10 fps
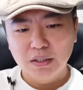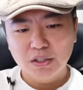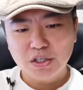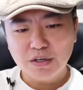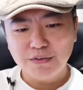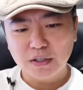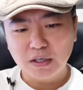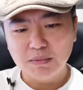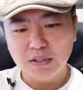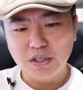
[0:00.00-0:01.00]
释放他
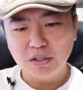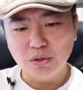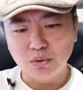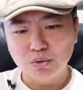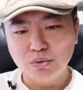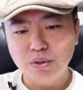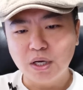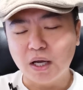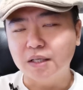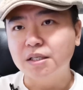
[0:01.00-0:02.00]
们将有助于
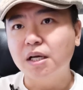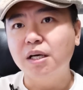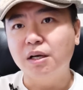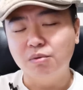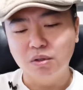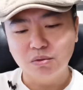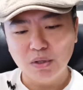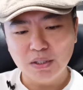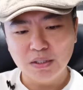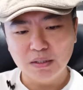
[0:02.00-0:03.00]
改善两国的
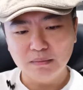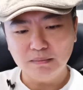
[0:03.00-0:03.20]
关系。